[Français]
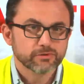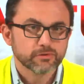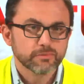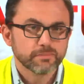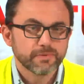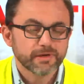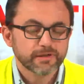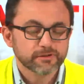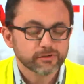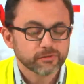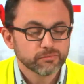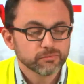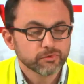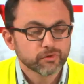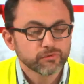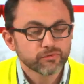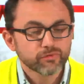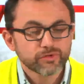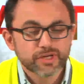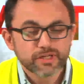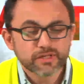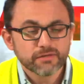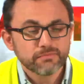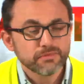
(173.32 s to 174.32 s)
parce que par exemple,
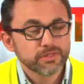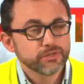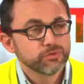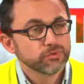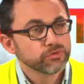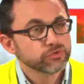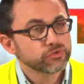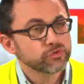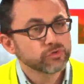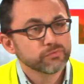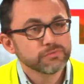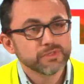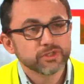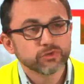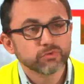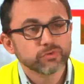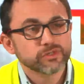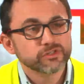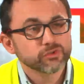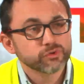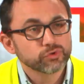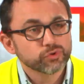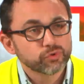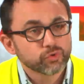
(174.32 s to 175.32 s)
quand vous gagnez 1200,
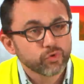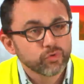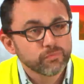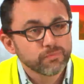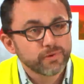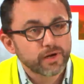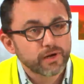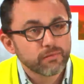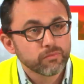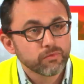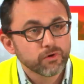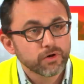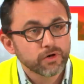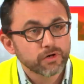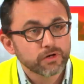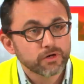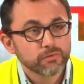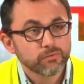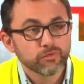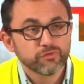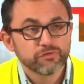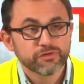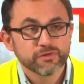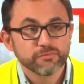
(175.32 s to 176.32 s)
1300 euros par mois,
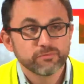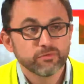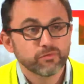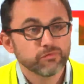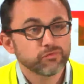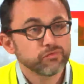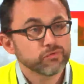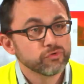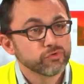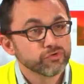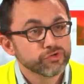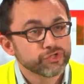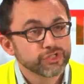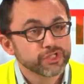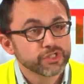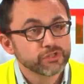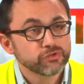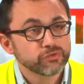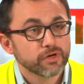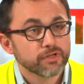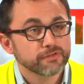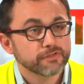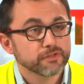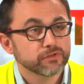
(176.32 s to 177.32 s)
comment vous faites pour vous
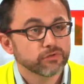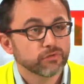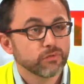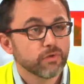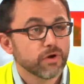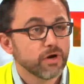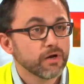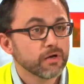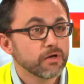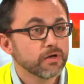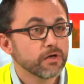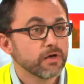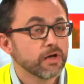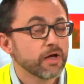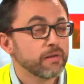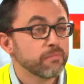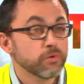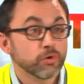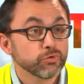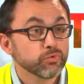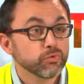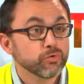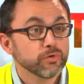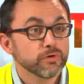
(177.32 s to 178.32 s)
loger sur un T3
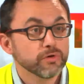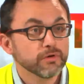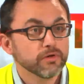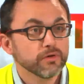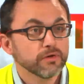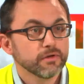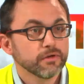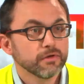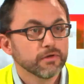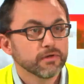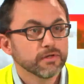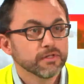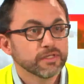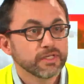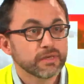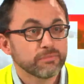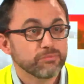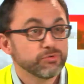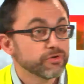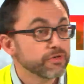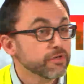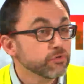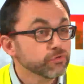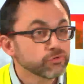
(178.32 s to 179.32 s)
à, Bordeaux
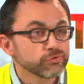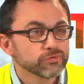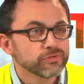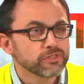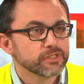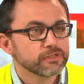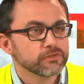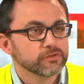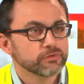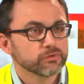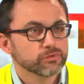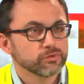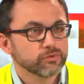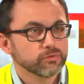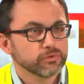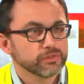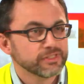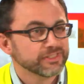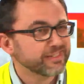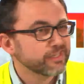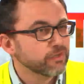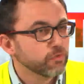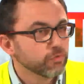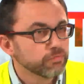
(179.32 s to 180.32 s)
Il n'y a plus rien en dessous de 700
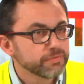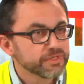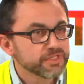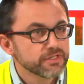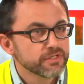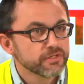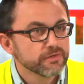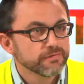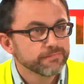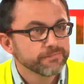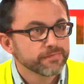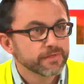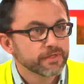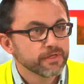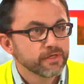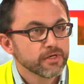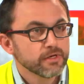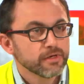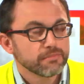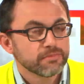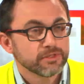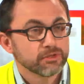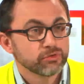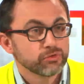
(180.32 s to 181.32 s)
euros, c'est très compliqué.
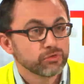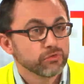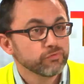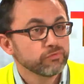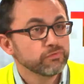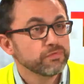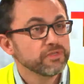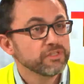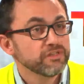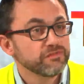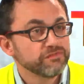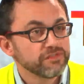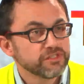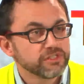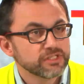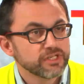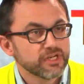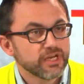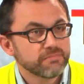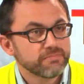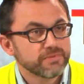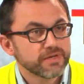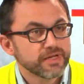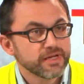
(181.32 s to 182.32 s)
Bien sûr, vous
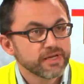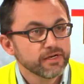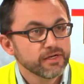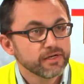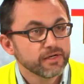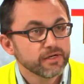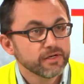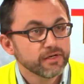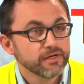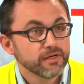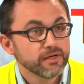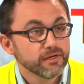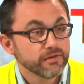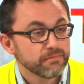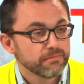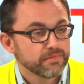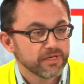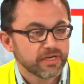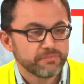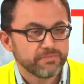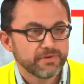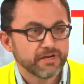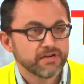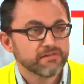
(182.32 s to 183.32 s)
bénéficiez de l'APL,
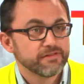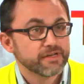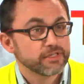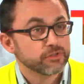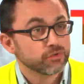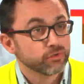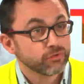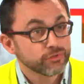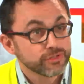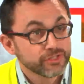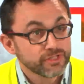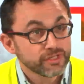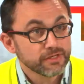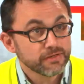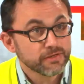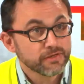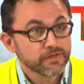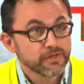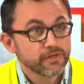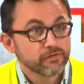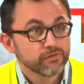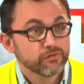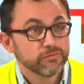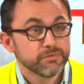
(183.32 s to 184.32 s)
mais l'APL va être
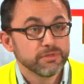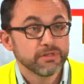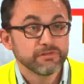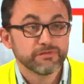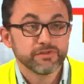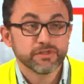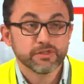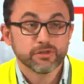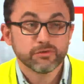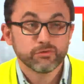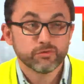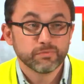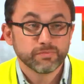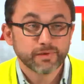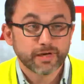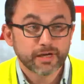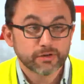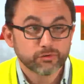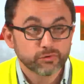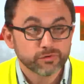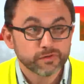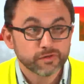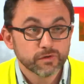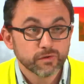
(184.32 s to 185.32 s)
rogné. Vous bénéficiez du
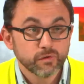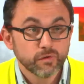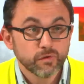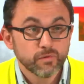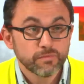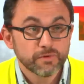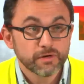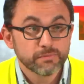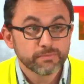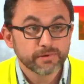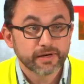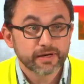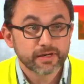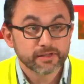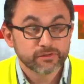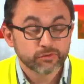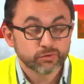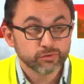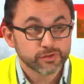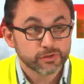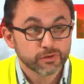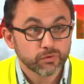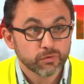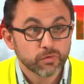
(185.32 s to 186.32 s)
prêt à taux zéro, mais le prêt à
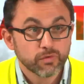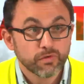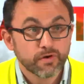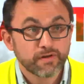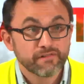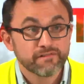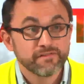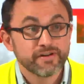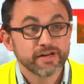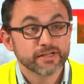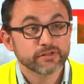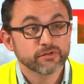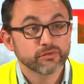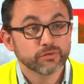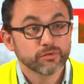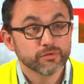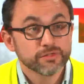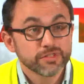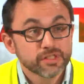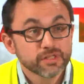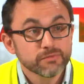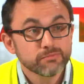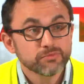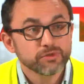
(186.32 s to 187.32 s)
taux zéro va être
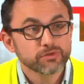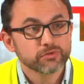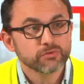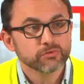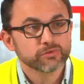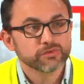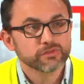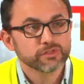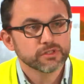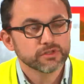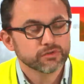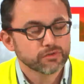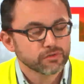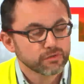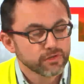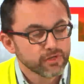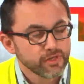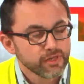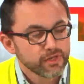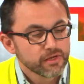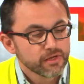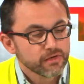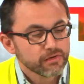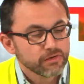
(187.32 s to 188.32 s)
rogné, puisqu'on sait
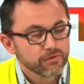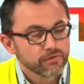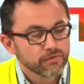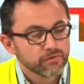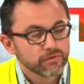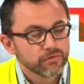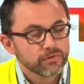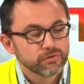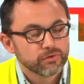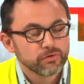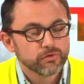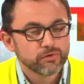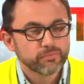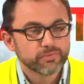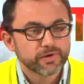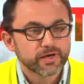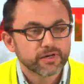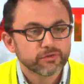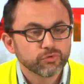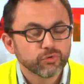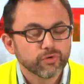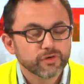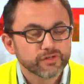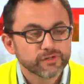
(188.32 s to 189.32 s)
que le,
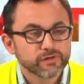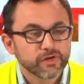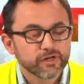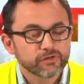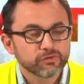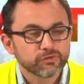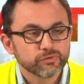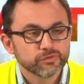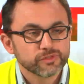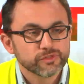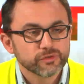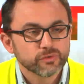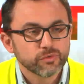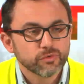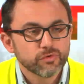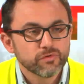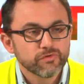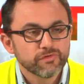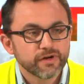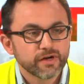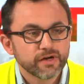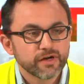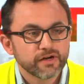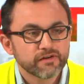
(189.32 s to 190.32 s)
prêt à taux,
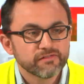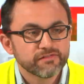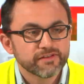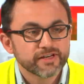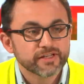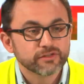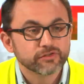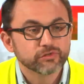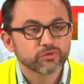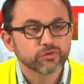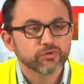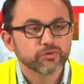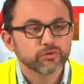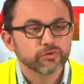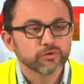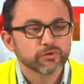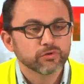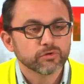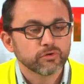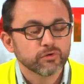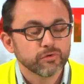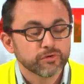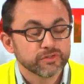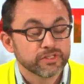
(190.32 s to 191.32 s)
zéro va, être
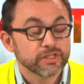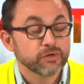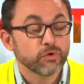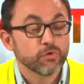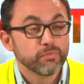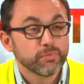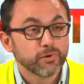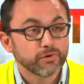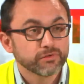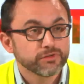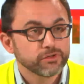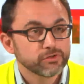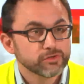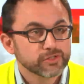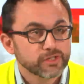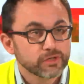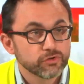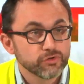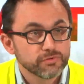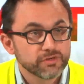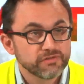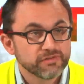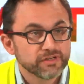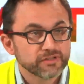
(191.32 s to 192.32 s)
reporté
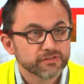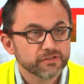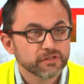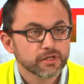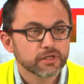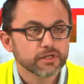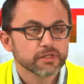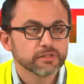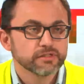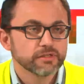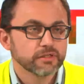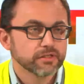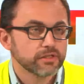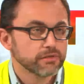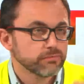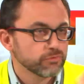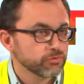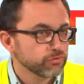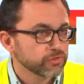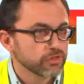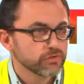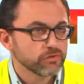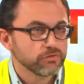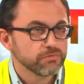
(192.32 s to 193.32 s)
jusqu'à 2021 et
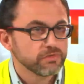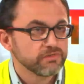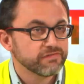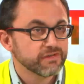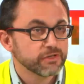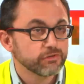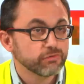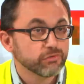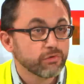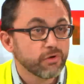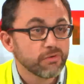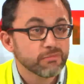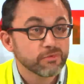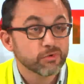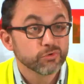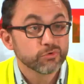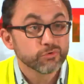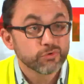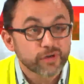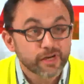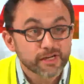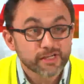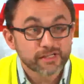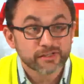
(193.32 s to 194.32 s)
certainement jusqu'à 2023, mais
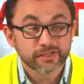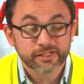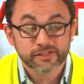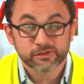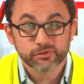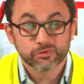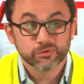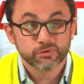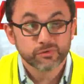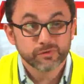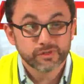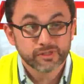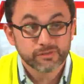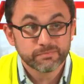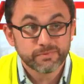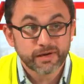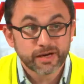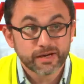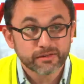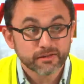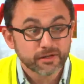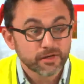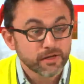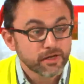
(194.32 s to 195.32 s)
au-delà, il risque de
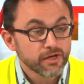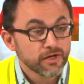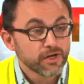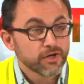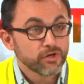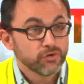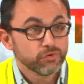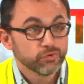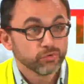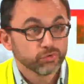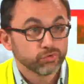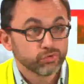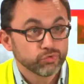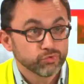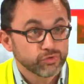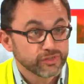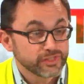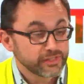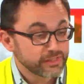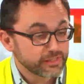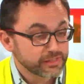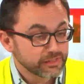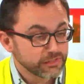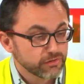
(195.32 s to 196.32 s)
disparaître. Donc
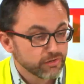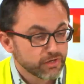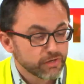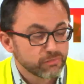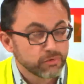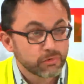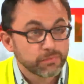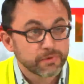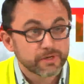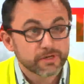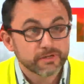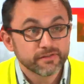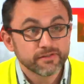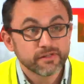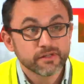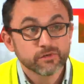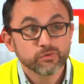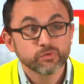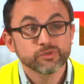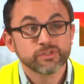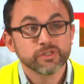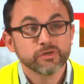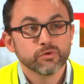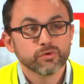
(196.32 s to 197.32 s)
tous ces accès dans la
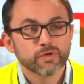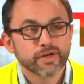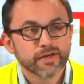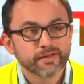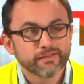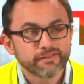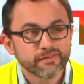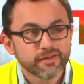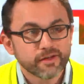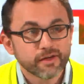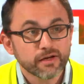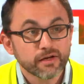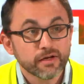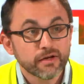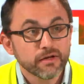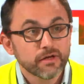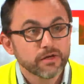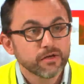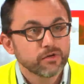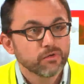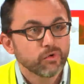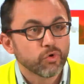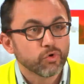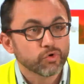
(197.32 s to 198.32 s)
propriété ou ces locataires,
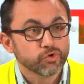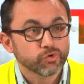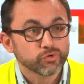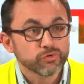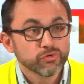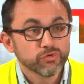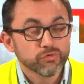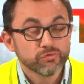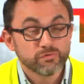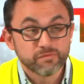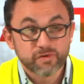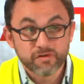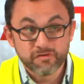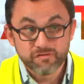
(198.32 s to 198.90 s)
mm. aujourd'hui, ne